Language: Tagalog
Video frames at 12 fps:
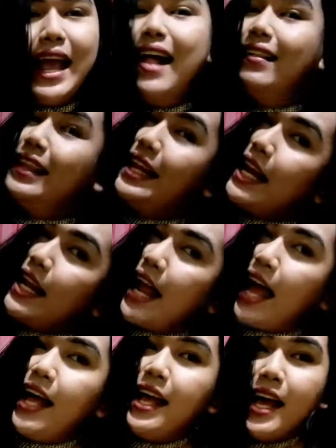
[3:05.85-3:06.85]
Healthy ka
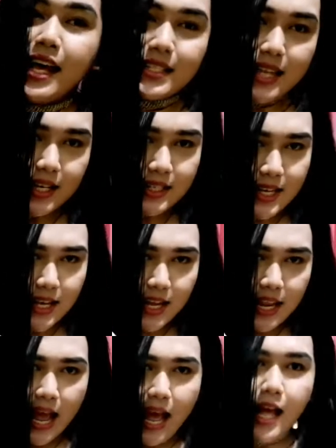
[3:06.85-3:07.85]
na, sexy ka
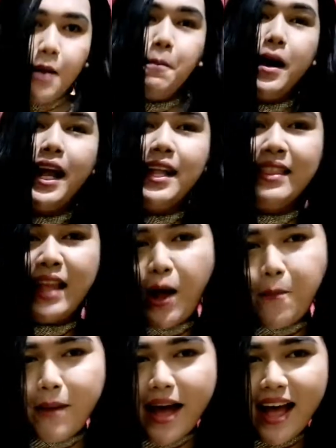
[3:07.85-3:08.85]
na,
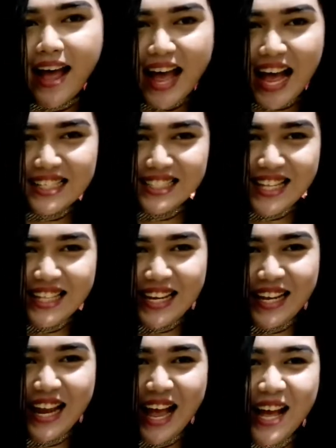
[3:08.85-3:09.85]
maganda ka pa, asan
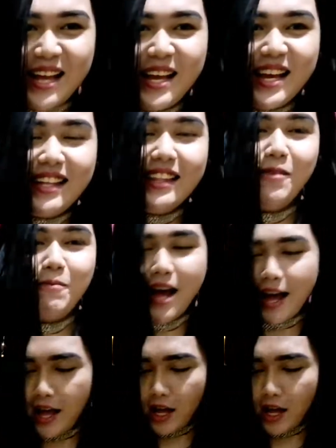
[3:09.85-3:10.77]
ka na. ba? Diba?